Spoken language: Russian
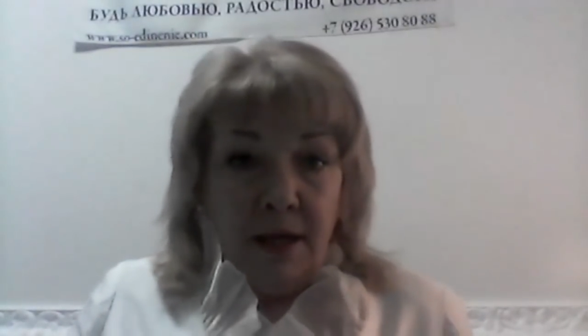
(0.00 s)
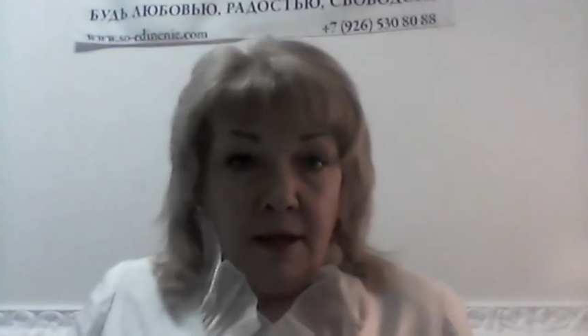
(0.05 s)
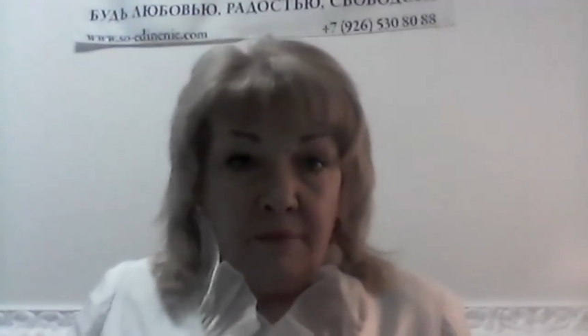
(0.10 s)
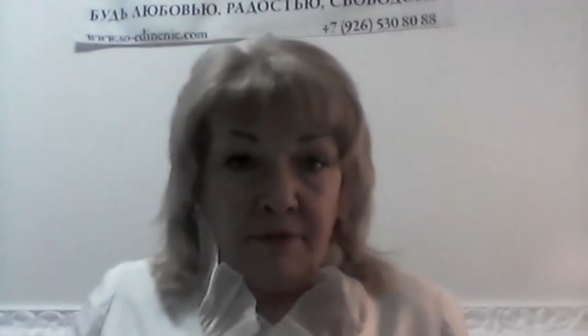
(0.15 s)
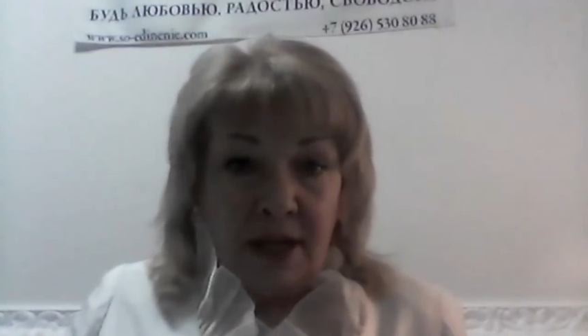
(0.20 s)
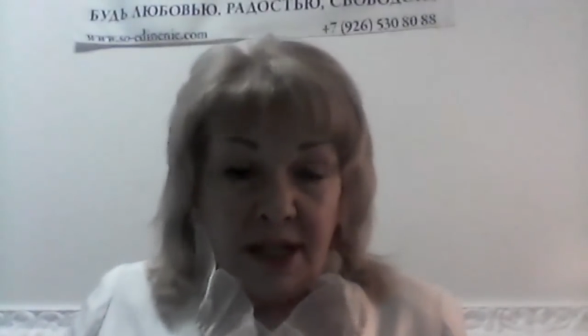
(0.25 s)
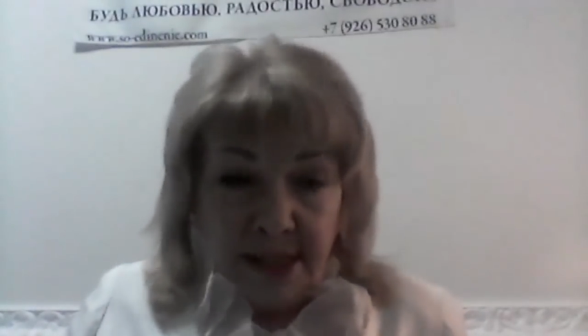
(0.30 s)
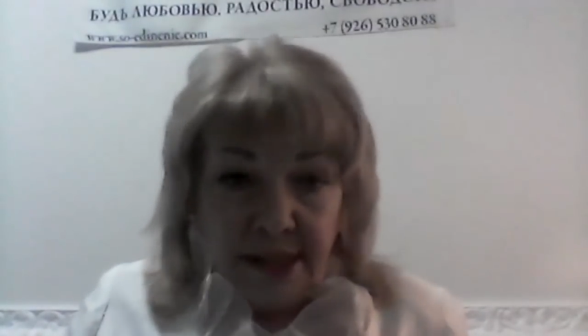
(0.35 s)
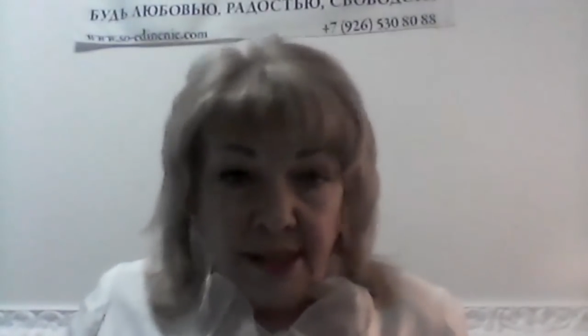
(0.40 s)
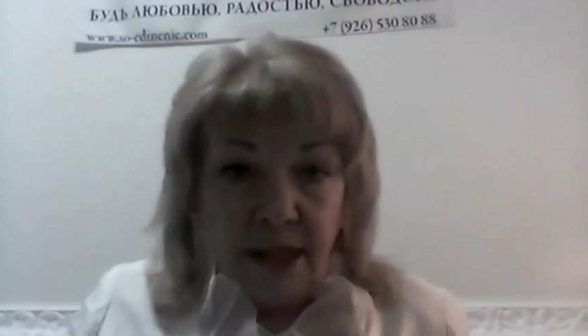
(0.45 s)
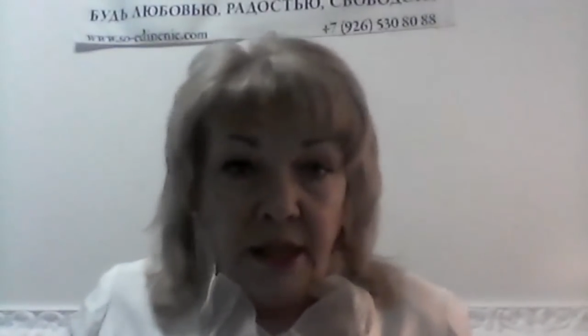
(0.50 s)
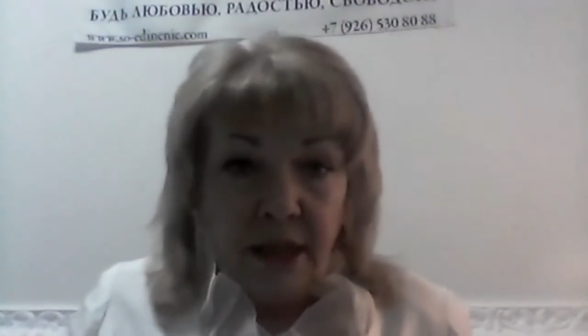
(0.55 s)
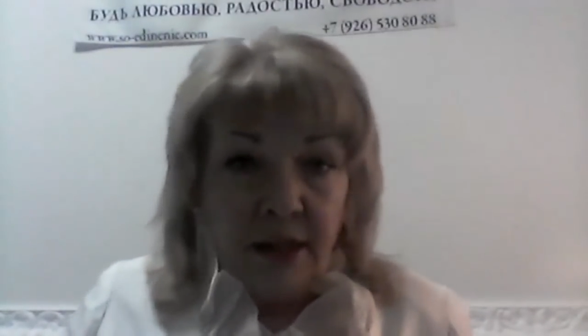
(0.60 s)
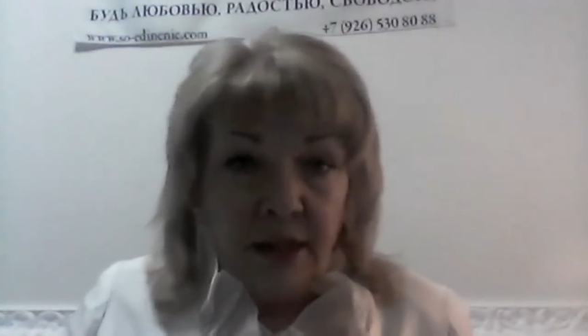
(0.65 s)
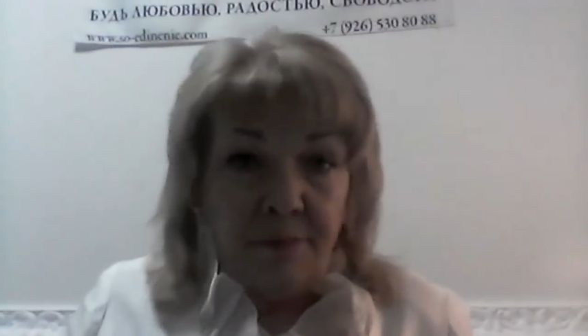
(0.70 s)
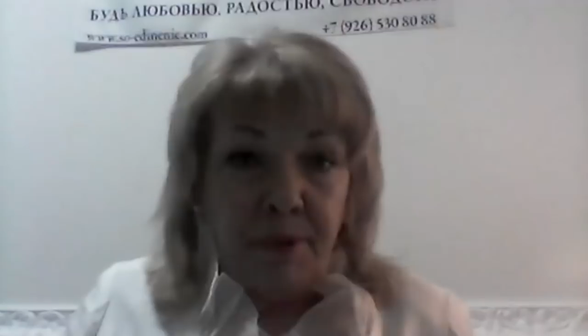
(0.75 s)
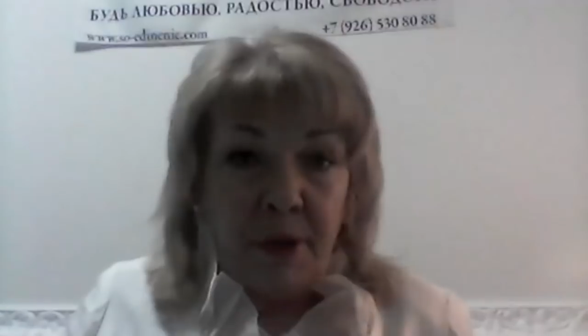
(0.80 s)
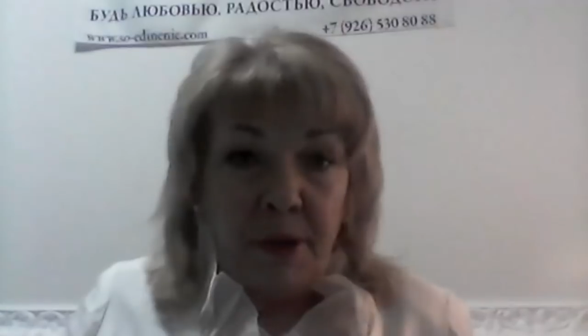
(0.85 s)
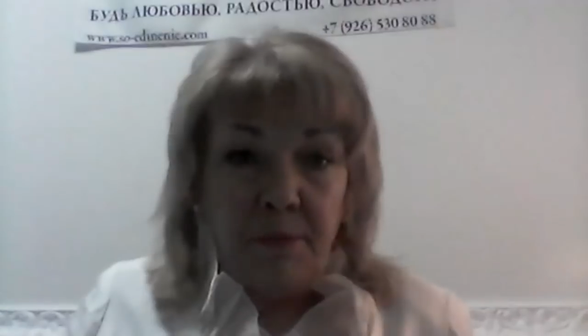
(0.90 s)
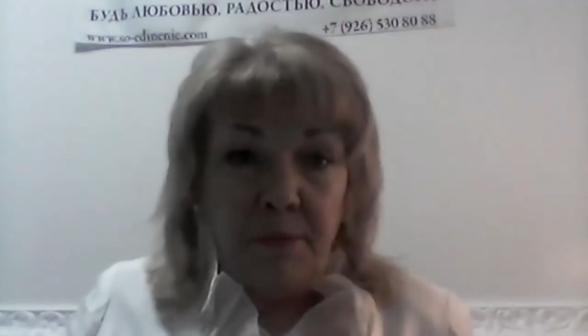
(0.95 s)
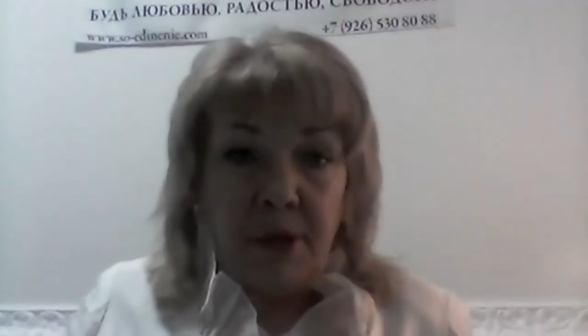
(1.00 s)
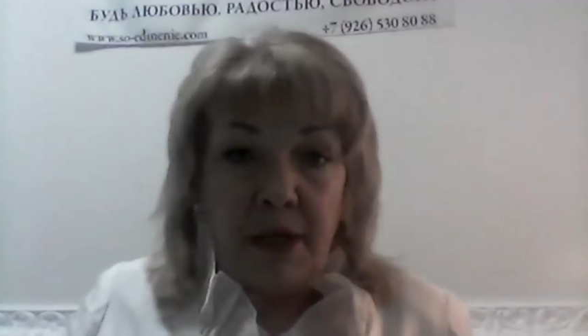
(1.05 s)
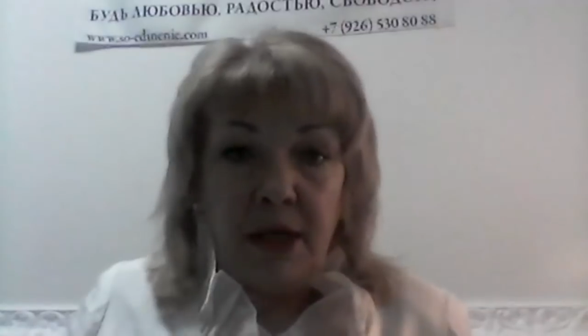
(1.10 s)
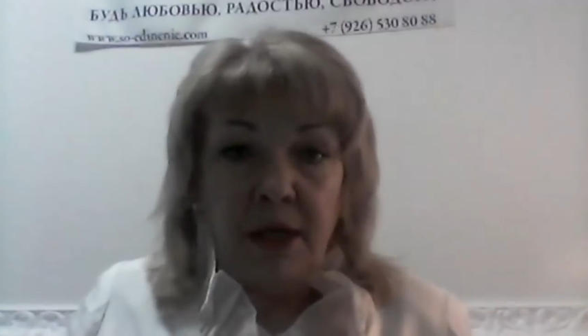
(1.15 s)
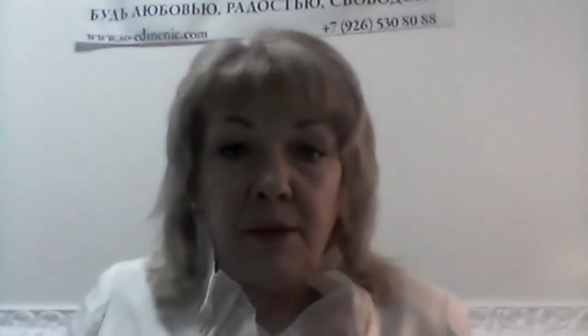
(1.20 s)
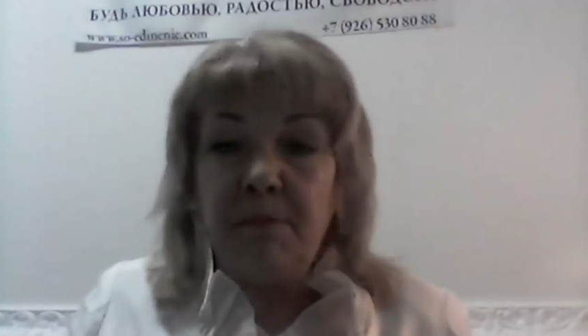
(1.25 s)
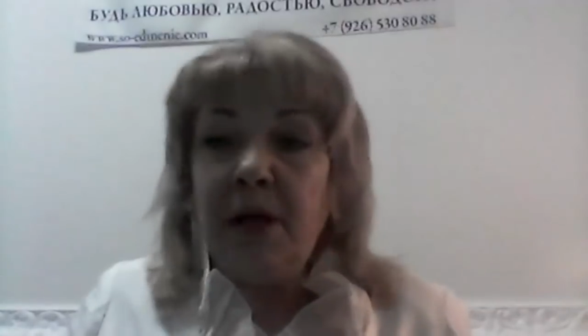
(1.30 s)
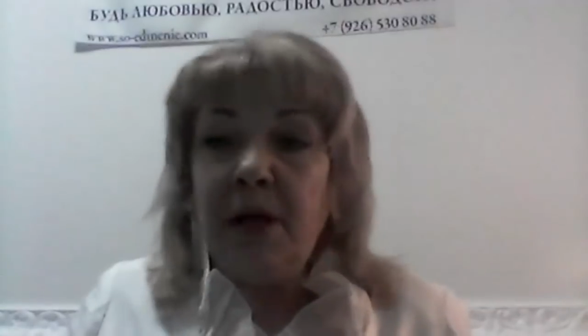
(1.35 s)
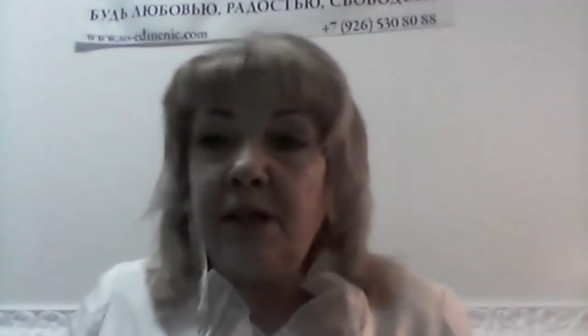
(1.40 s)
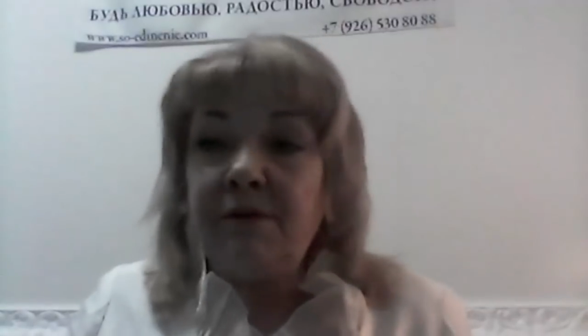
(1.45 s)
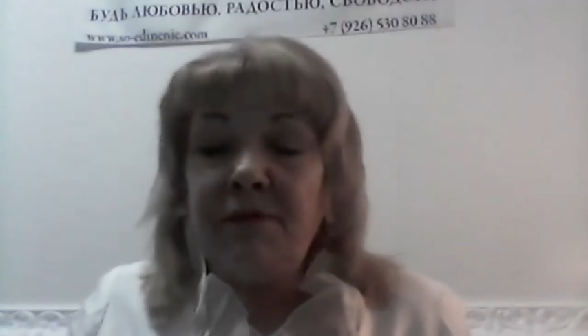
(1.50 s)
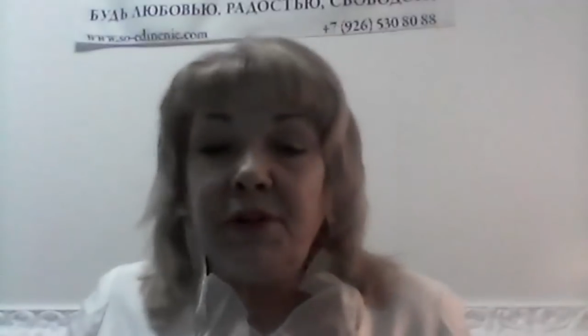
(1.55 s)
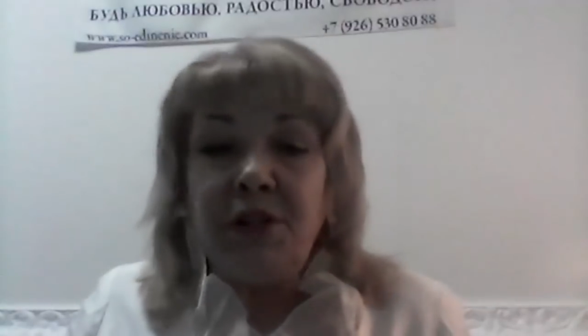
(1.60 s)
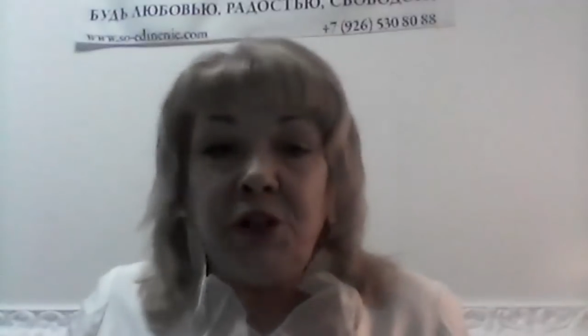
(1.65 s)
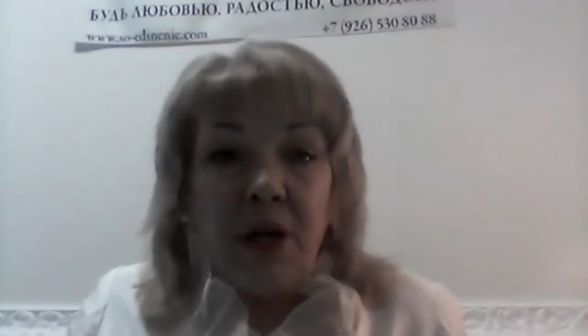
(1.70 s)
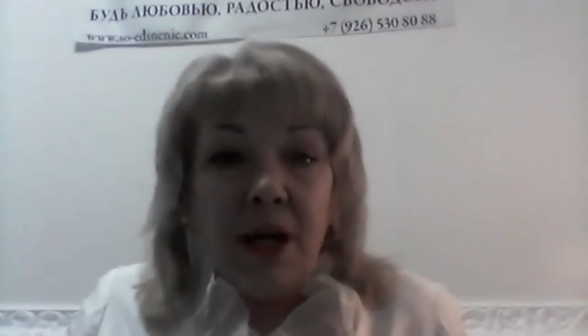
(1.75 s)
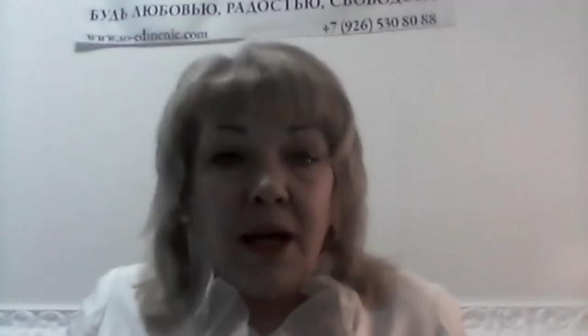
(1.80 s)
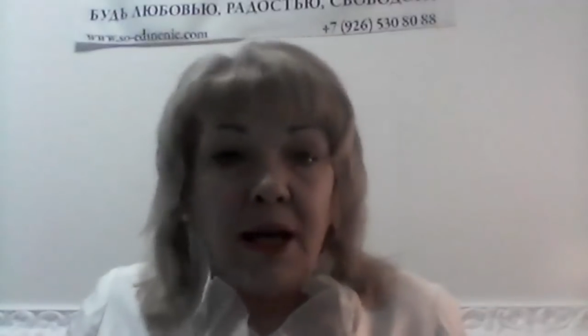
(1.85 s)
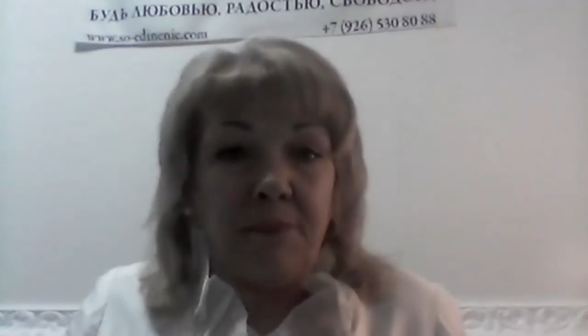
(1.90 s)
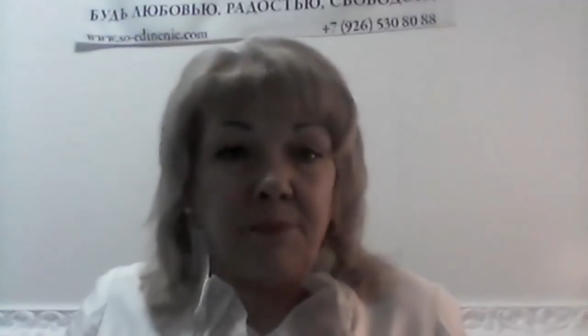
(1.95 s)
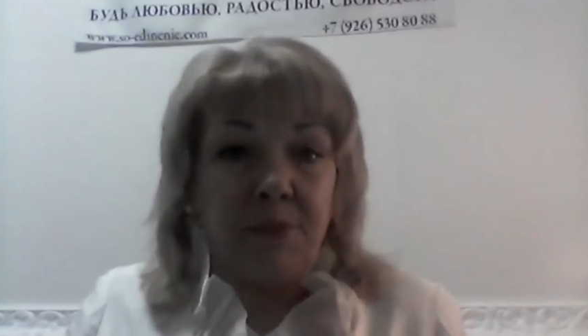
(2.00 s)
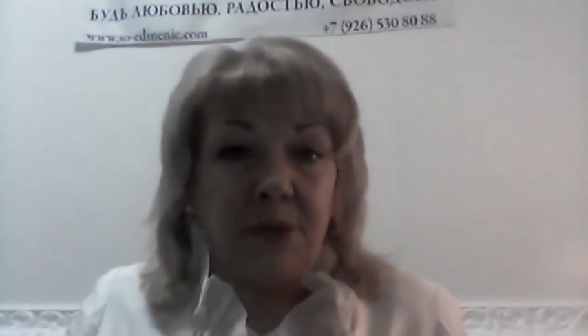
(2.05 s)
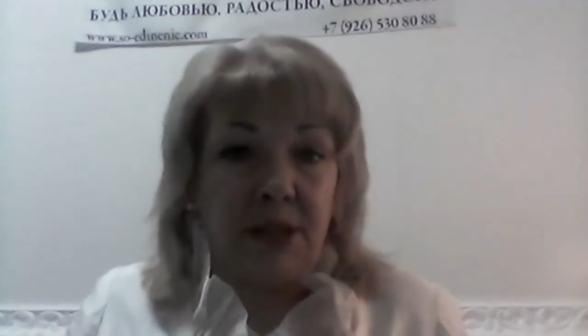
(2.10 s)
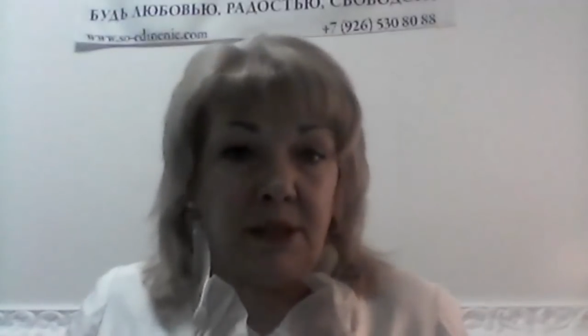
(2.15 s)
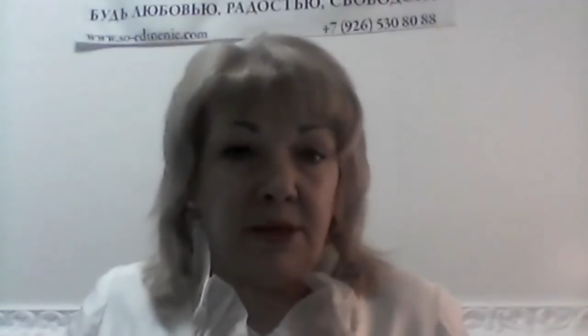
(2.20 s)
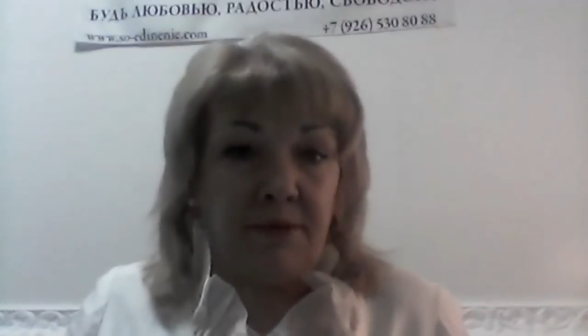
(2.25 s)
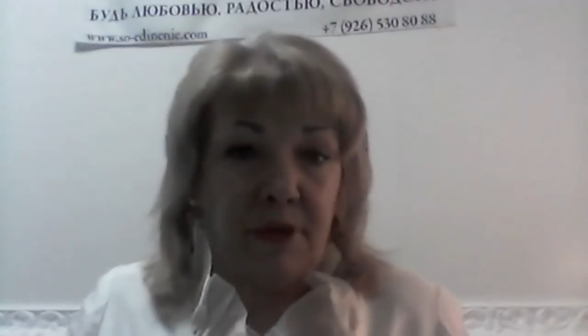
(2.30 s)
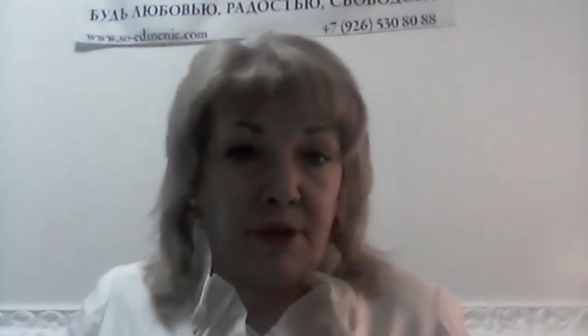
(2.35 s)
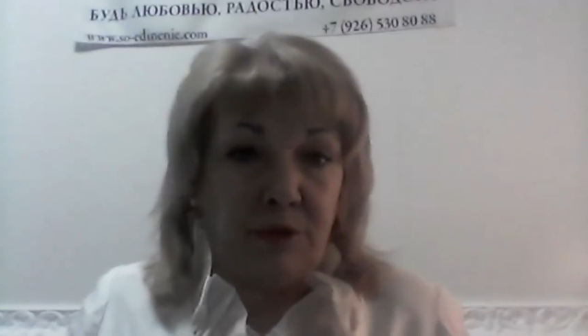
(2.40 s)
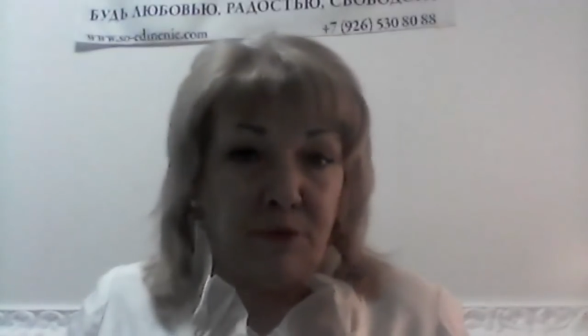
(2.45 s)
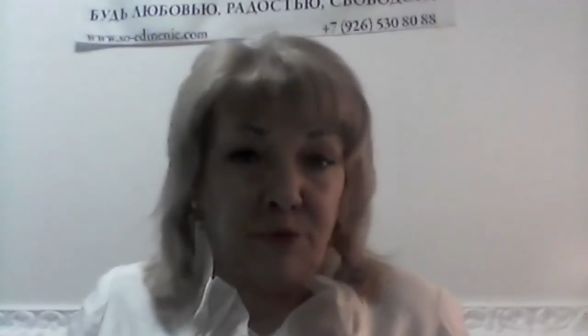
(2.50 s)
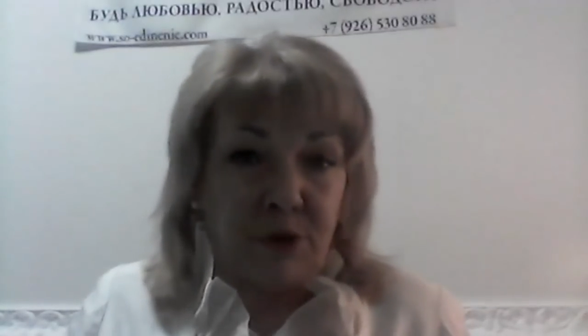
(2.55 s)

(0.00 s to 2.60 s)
в России, например, и мы отвечаем за свою